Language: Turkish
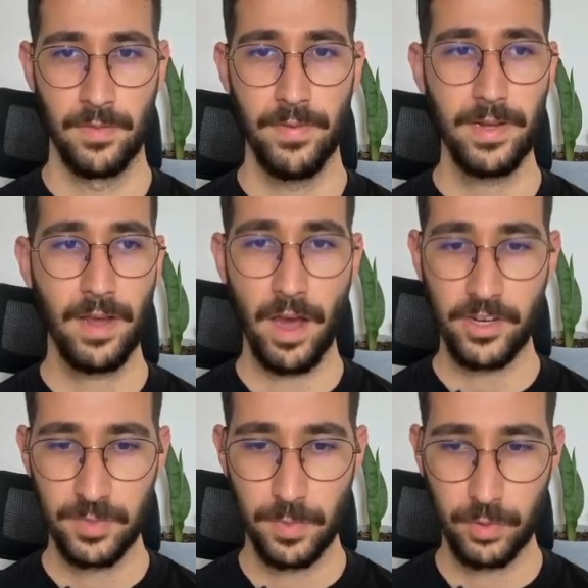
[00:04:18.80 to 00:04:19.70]
Ve
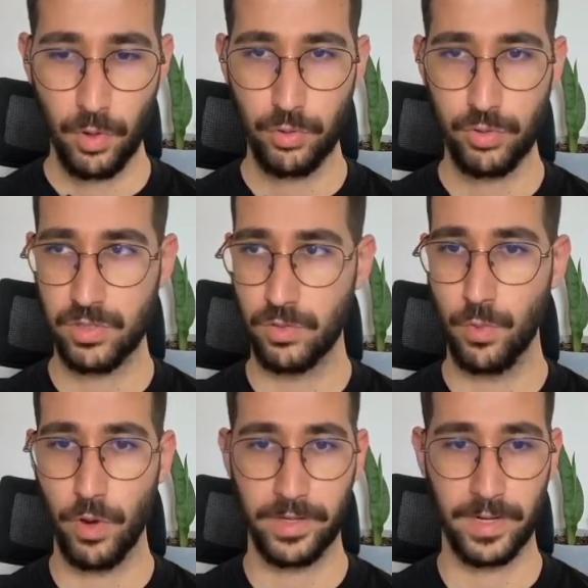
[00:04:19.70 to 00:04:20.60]
karşıma gördüğünüz
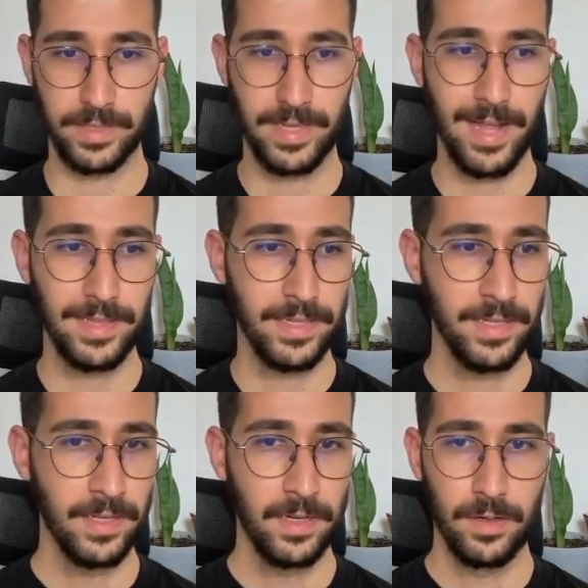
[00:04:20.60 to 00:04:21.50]
gibi bu ekran
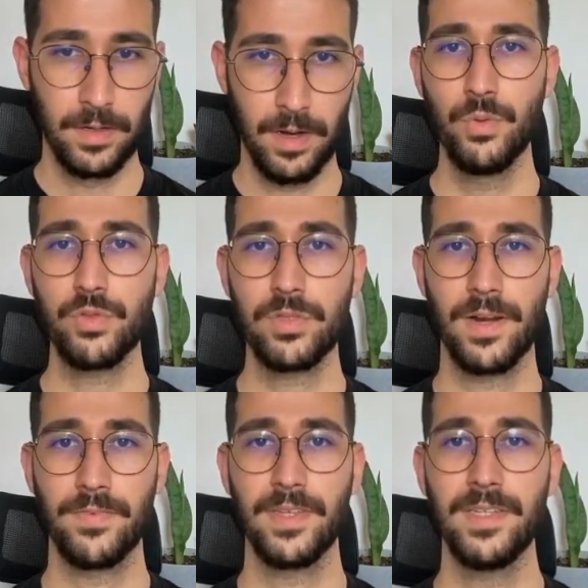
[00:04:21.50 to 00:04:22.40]
geldi. Üst
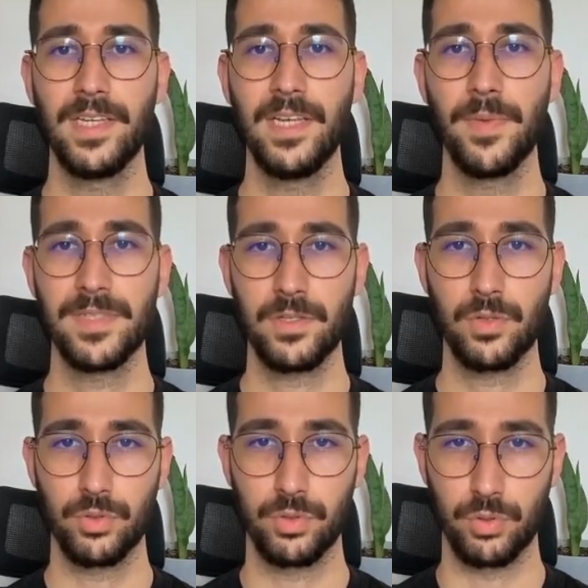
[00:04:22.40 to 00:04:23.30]
tarafta yeni
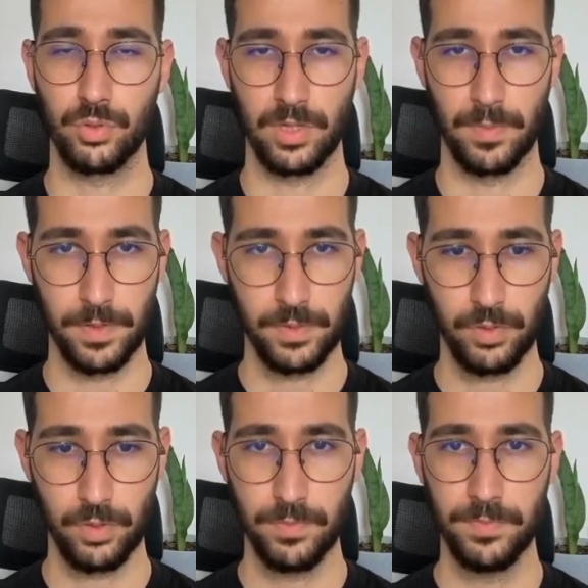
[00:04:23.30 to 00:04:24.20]
mesaj oluştur tuşuna
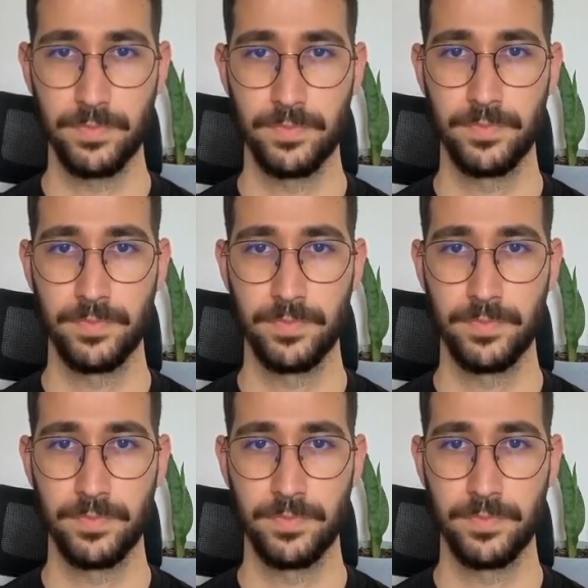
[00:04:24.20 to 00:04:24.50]
basıyorum.